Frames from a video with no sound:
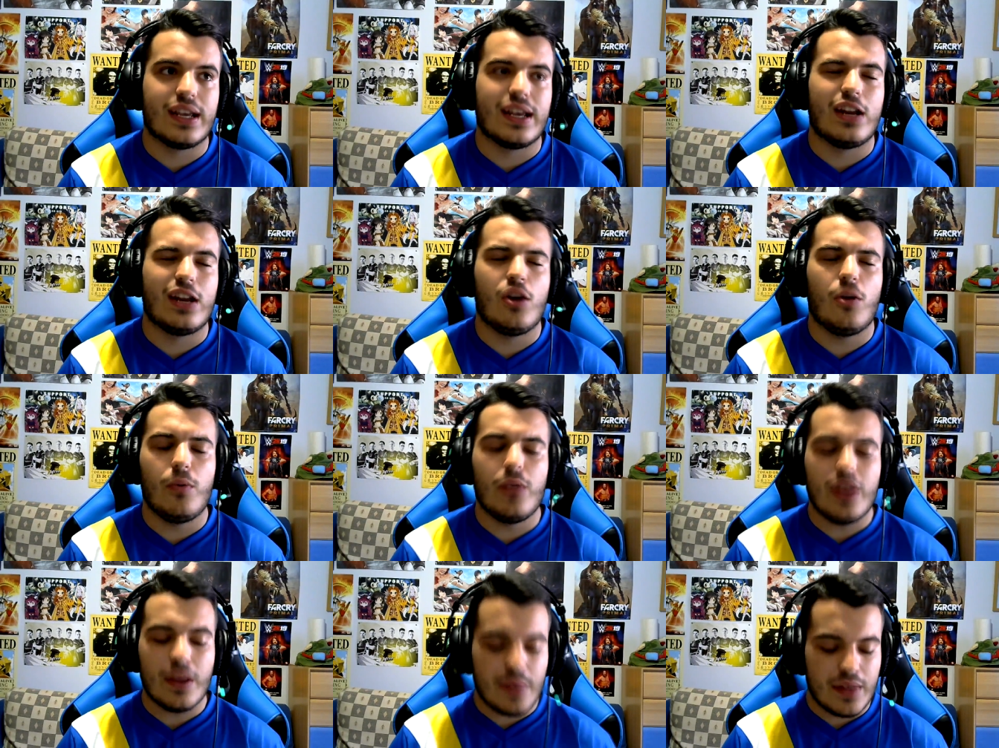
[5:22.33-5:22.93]
Eh,
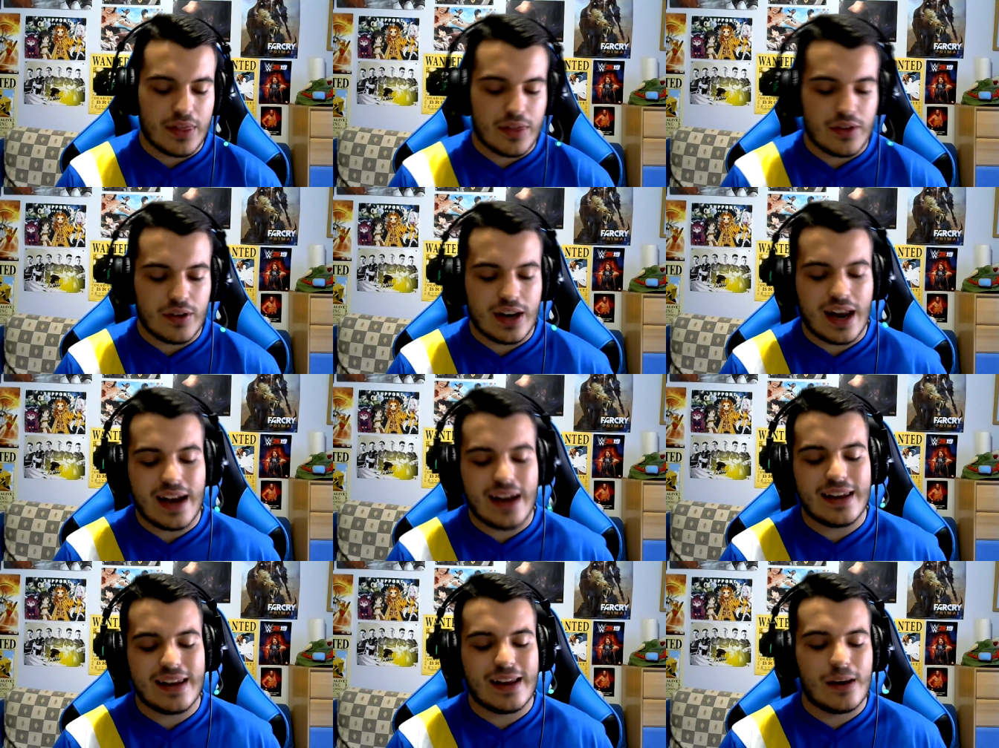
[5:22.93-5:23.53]
no voy a
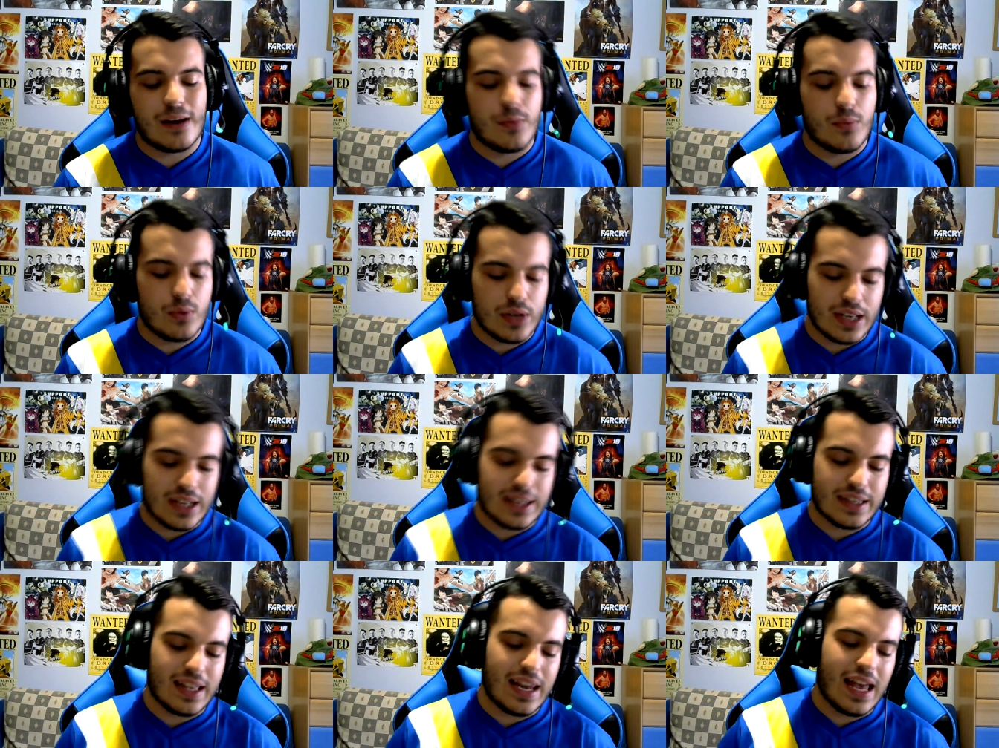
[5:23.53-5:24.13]
mencionar ni el
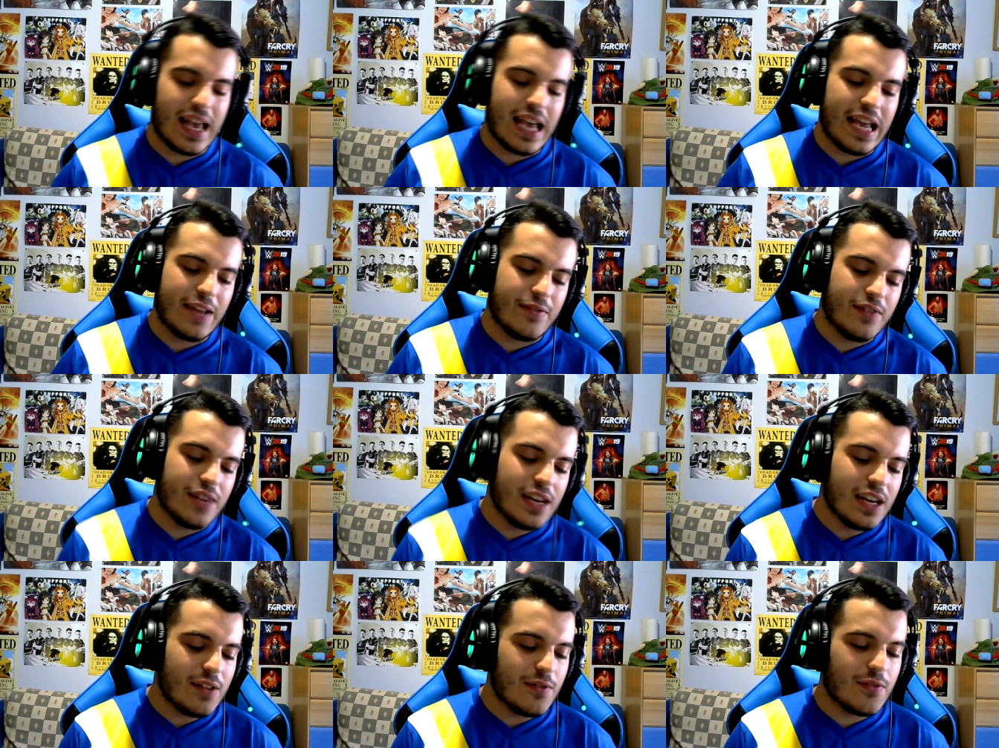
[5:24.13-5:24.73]
Buriet Alive
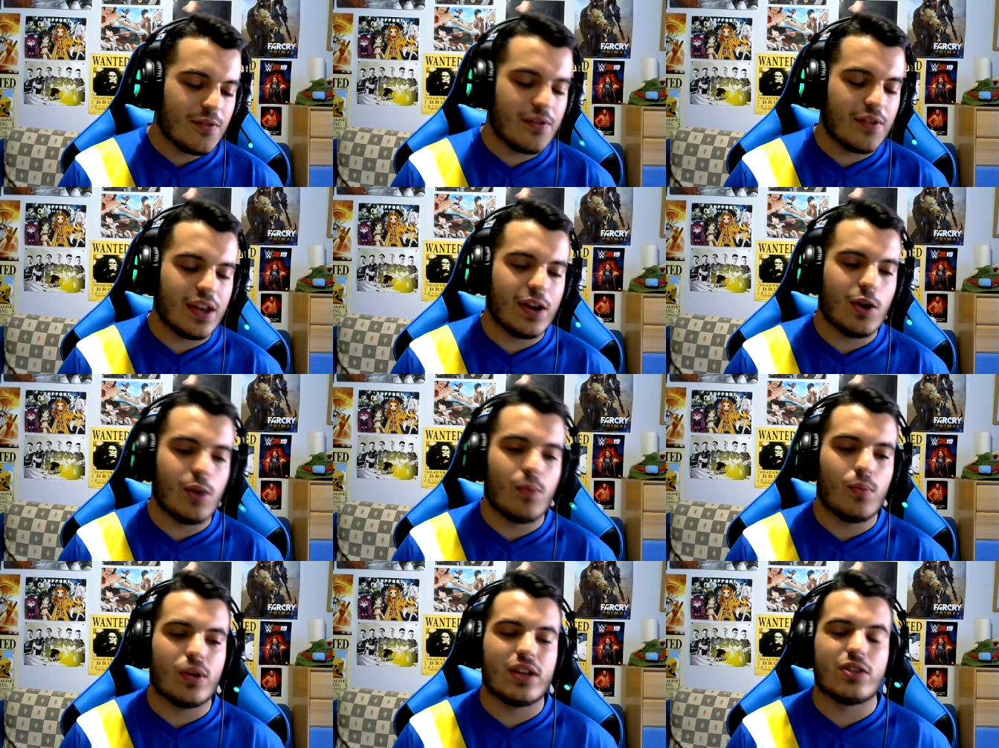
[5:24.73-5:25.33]
ni el
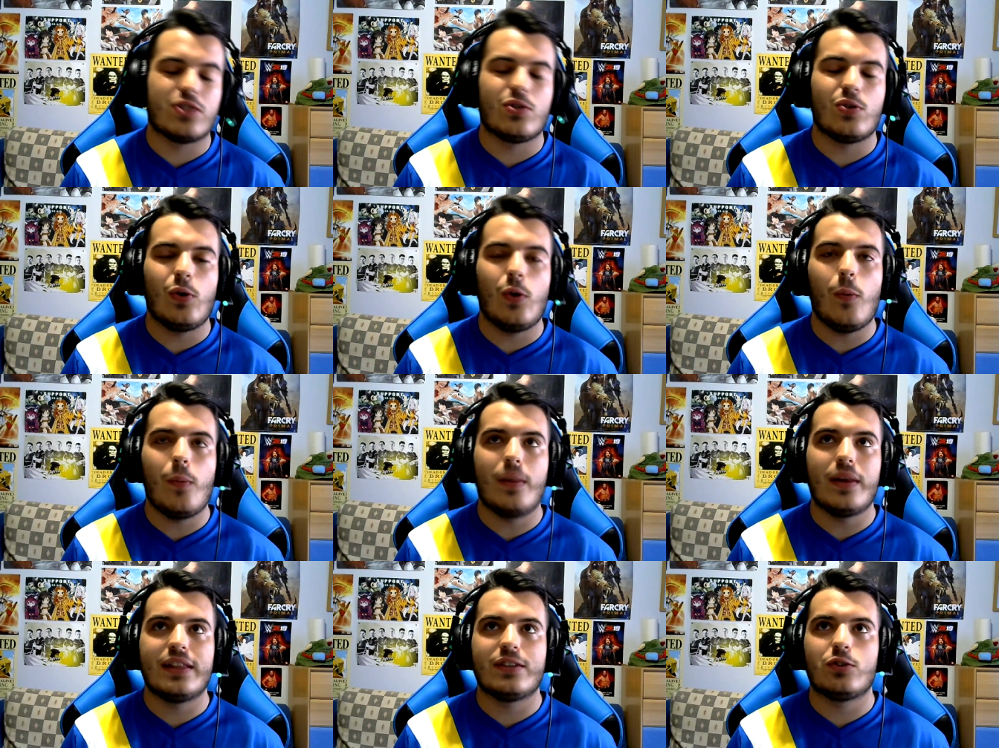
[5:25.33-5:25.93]
Infierno porque son
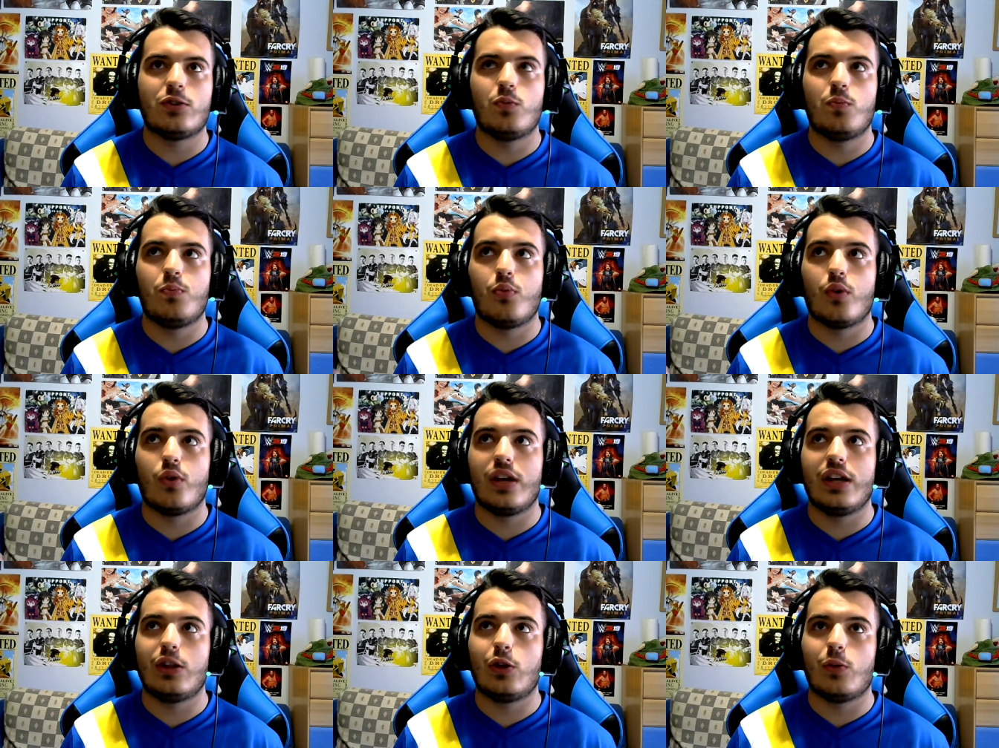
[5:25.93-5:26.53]
combates un
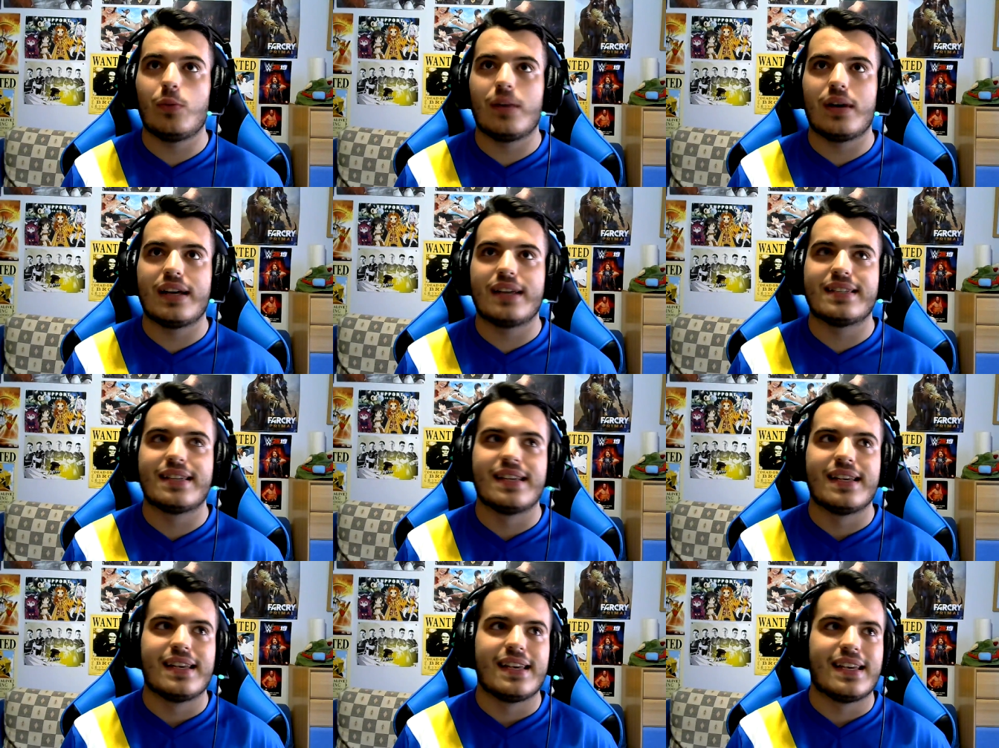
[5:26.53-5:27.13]
poquito
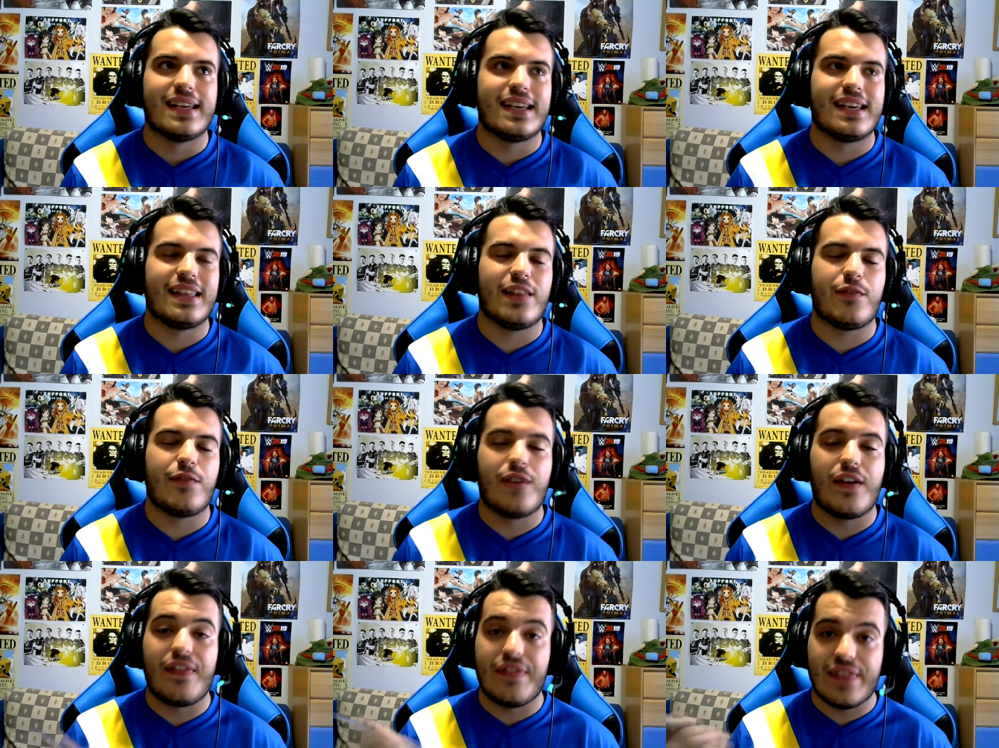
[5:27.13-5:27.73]
más eh,
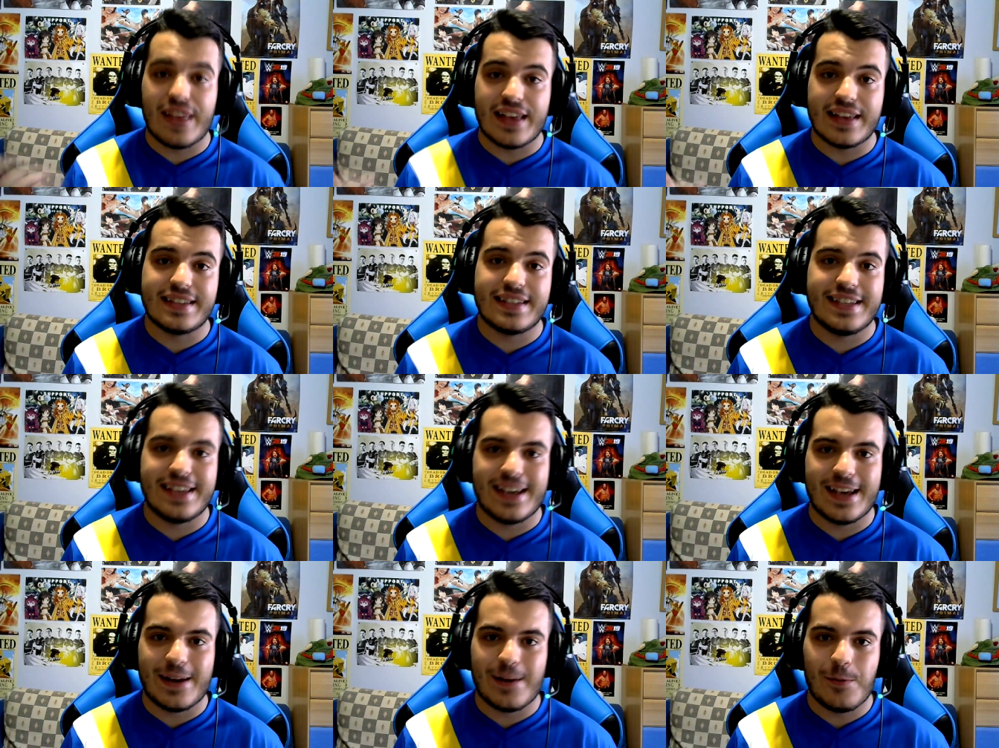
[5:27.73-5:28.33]
de
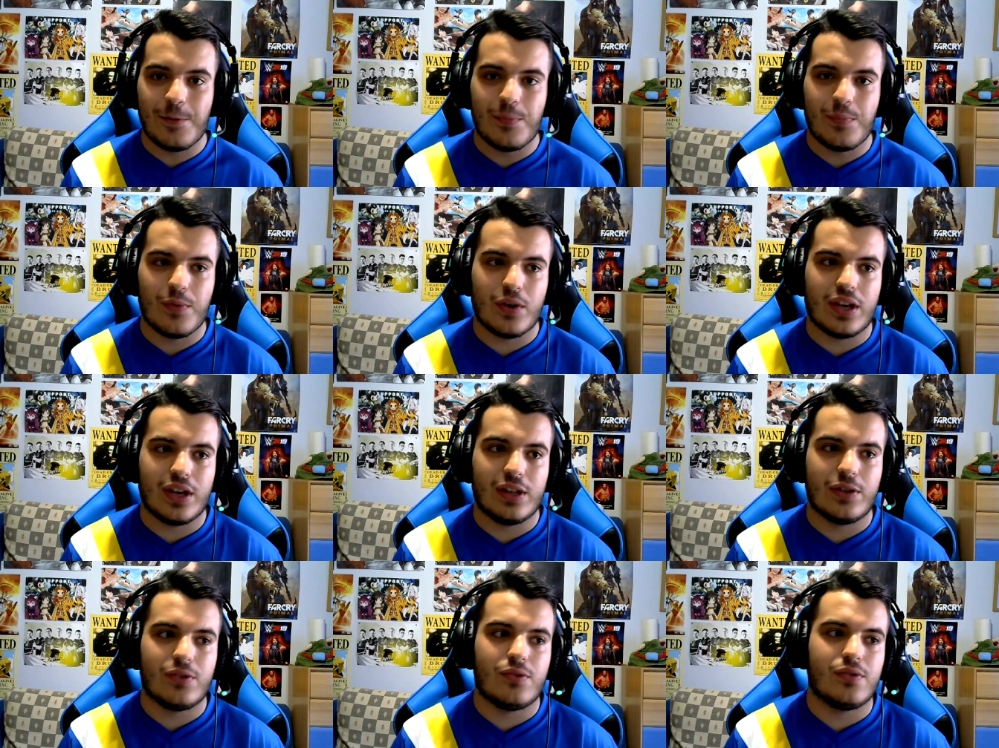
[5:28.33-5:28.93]
fantasía, ¿no? Un
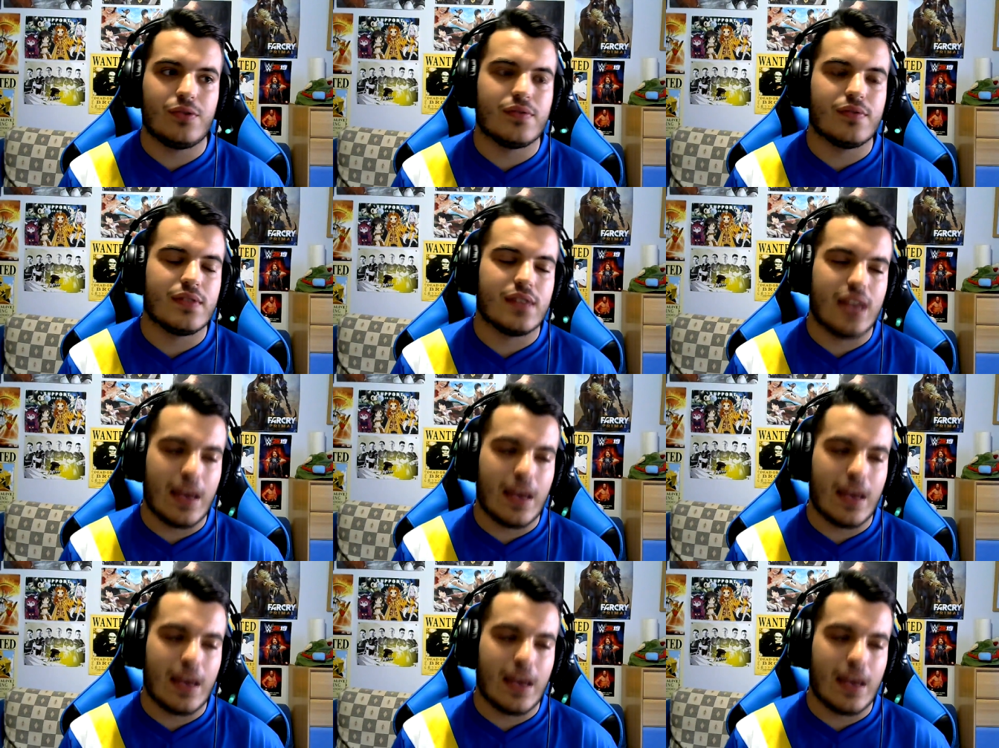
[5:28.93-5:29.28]
poquito...